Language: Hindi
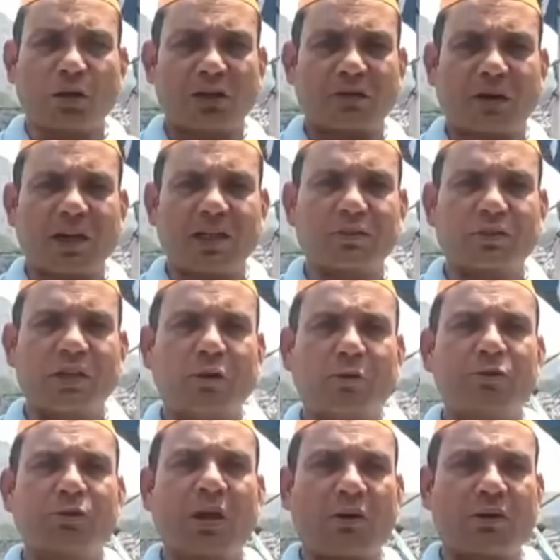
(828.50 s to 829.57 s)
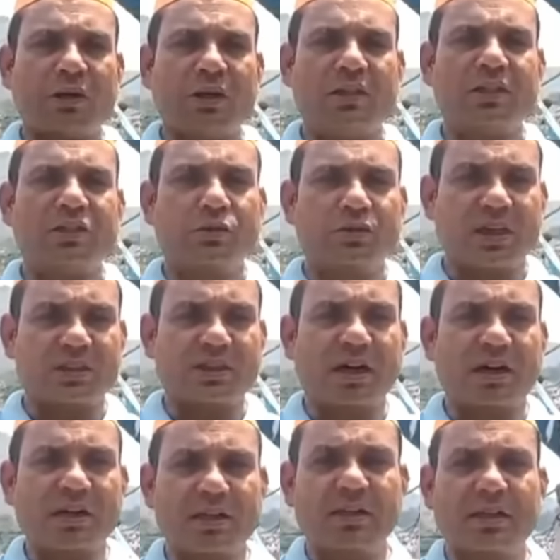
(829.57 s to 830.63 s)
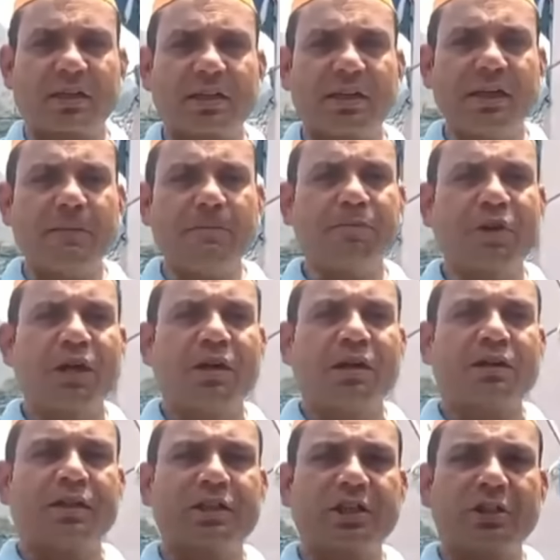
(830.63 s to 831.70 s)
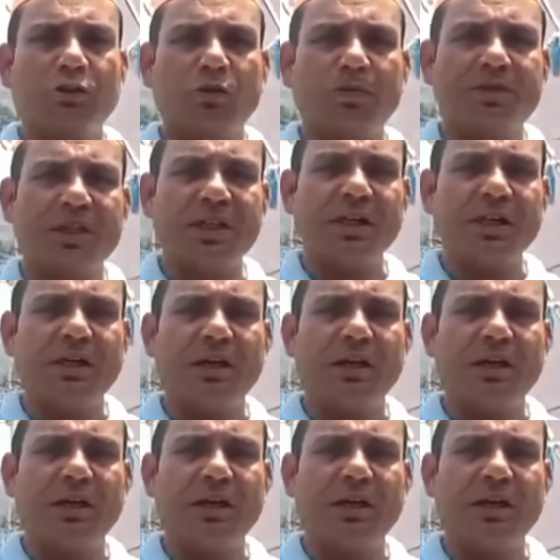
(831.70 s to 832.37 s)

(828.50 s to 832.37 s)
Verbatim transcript: के द्वारा जो है उपचुनाव की अधिसूचना जारी कर दी गई है निश्चित रूप से